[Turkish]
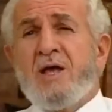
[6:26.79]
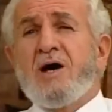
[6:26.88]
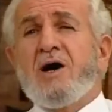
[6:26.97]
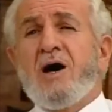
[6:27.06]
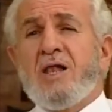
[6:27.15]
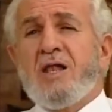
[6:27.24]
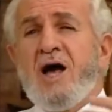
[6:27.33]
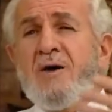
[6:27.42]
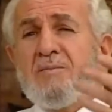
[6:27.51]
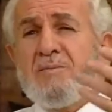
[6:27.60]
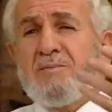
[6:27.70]

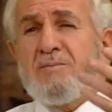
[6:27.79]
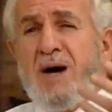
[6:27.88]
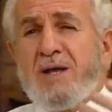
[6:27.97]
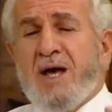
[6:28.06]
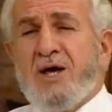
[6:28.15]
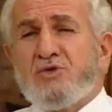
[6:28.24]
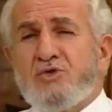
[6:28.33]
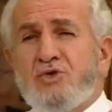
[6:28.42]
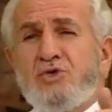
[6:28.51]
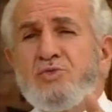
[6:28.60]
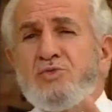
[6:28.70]
Allah bana
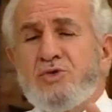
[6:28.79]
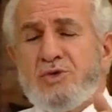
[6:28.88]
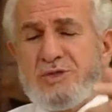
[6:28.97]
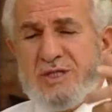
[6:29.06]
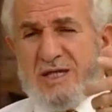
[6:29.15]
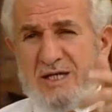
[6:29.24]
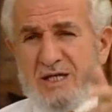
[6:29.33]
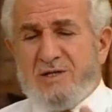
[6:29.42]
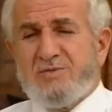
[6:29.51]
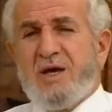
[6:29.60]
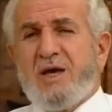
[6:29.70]
ruhumu,
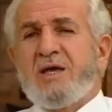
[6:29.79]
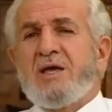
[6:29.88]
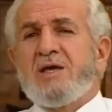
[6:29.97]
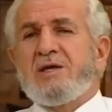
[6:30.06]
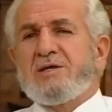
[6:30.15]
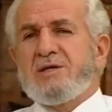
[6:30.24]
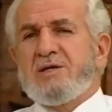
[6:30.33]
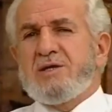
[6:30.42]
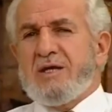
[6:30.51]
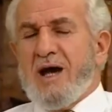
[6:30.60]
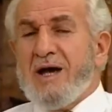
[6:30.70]
cesedime, e,
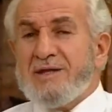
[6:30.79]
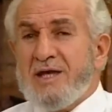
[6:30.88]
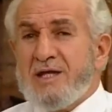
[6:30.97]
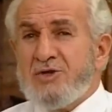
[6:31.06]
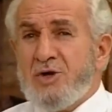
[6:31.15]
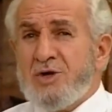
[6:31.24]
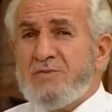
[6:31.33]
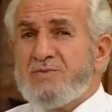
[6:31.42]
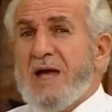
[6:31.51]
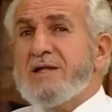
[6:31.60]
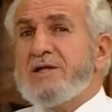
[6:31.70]
iade ediyor.
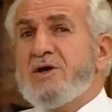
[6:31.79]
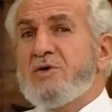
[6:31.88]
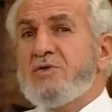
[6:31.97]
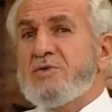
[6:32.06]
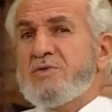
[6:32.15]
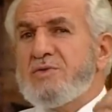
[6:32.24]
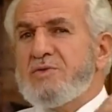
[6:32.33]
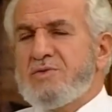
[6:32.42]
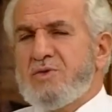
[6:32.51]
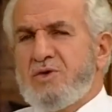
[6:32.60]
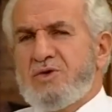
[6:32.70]
Ben de e,
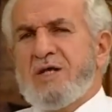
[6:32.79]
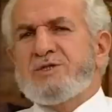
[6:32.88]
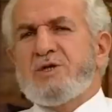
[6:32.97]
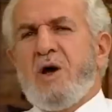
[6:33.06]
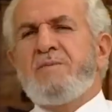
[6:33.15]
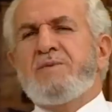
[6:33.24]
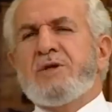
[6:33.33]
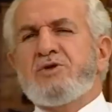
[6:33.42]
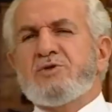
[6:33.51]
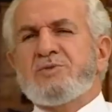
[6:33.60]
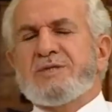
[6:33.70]
ona cevap
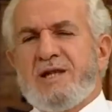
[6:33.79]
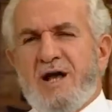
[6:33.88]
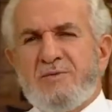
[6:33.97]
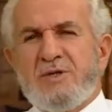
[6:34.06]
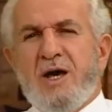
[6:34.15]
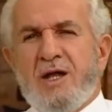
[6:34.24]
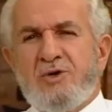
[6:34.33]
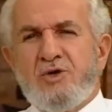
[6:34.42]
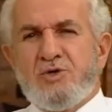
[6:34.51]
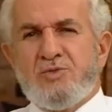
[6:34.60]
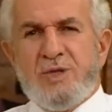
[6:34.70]
veriyorum, selamını
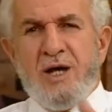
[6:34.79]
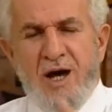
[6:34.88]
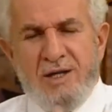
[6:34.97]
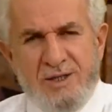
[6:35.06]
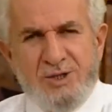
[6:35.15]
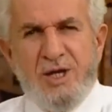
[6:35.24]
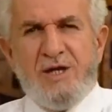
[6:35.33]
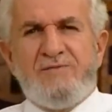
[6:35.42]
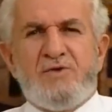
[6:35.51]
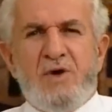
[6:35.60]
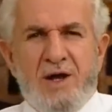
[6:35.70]
alıyorum diye hadis-i
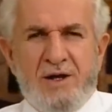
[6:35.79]
şerif var.